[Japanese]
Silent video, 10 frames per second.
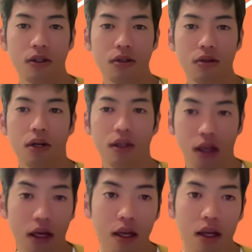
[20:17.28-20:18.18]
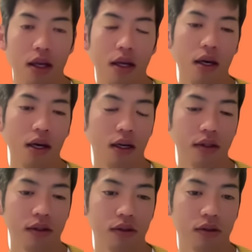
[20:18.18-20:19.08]
それはね、あ
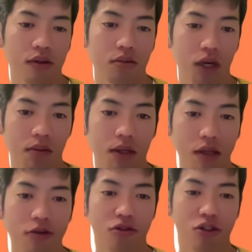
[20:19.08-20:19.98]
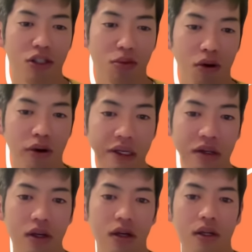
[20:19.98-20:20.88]
の、まだまだ苦しんでもらわない
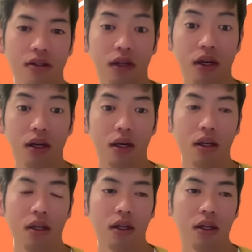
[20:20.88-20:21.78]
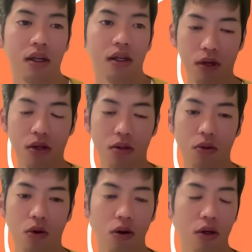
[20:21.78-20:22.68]
といけないですね。まあで
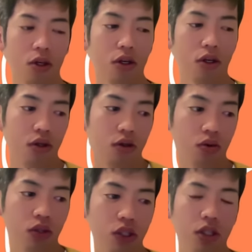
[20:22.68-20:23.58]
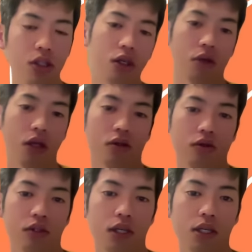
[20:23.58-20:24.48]
も、どっちにしてもね、そ
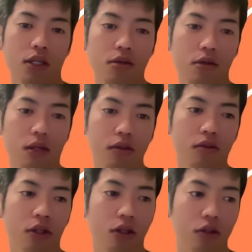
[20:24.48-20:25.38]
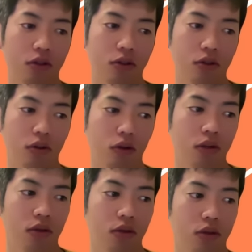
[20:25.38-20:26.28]
の政策活動費っていう、その、い
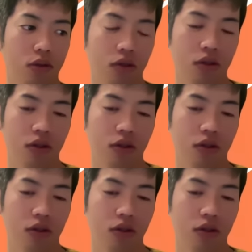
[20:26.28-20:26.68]
わゆる、